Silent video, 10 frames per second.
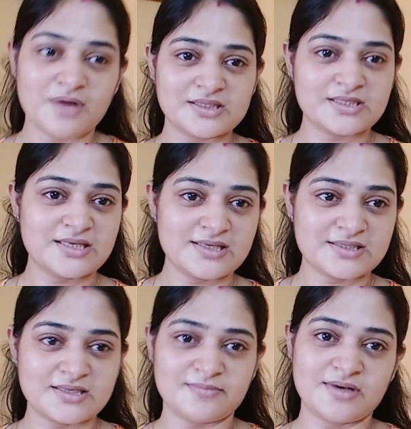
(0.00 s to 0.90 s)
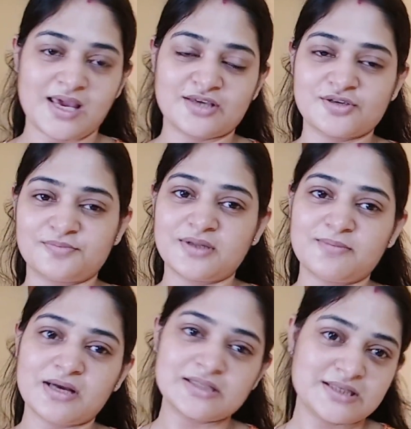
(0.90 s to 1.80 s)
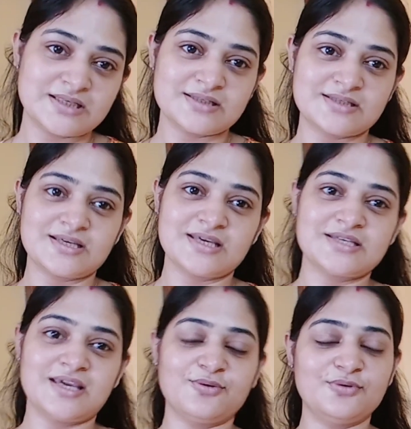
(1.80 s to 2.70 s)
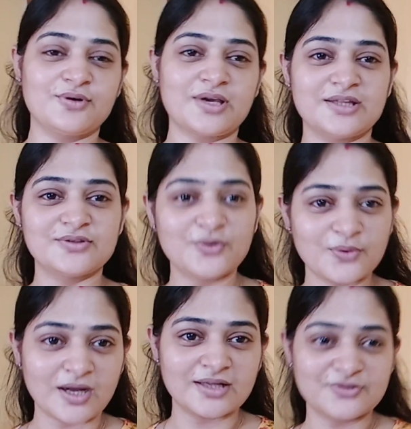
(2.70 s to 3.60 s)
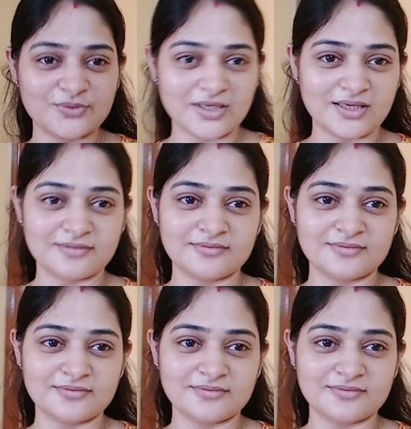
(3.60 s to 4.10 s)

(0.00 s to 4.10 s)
মাছ নিয়ে এসছে মানে এক সপ্তাহ মাছ নিয়ে এসছে সেগুলোকে ধোয়া ধুয়ে